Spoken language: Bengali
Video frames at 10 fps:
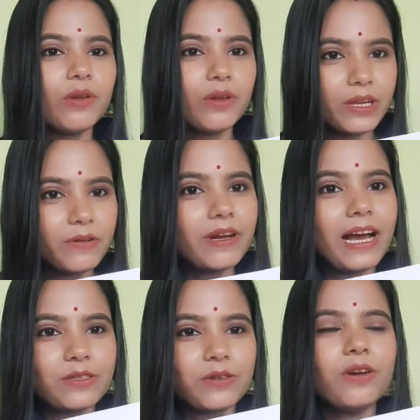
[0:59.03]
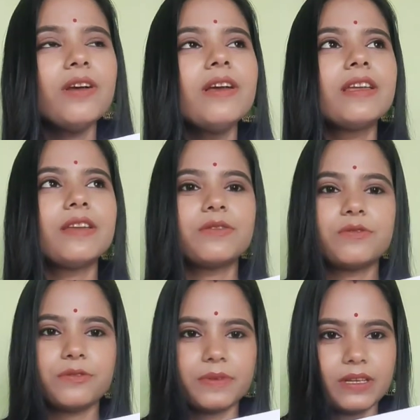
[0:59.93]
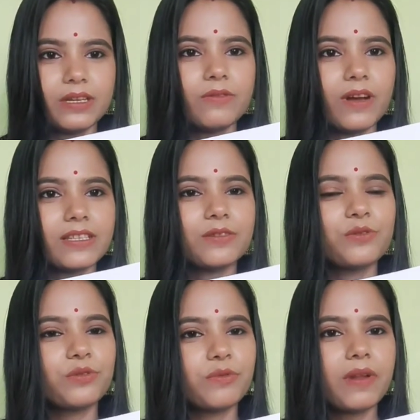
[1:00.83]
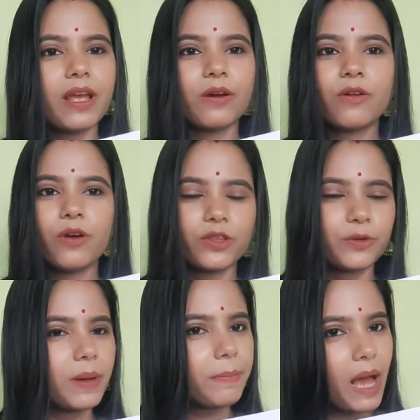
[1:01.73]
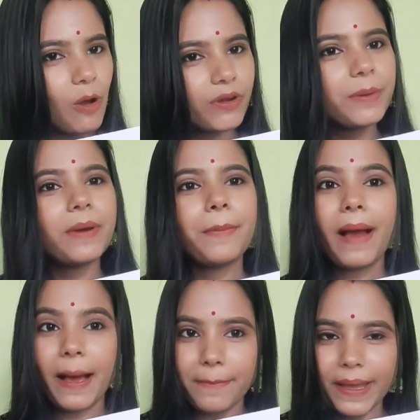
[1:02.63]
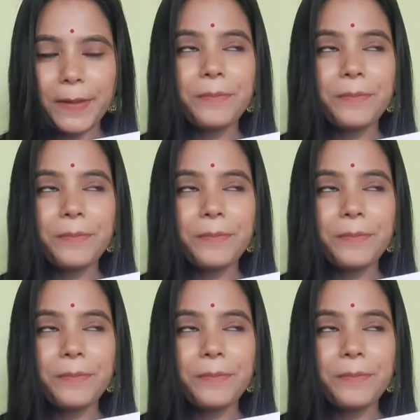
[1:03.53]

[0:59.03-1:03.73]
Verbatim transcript: নিউ আছো ইউটিউবে নিউ আছো তো তোমরা এখনো হয়তো বা পাওনি বা পাবে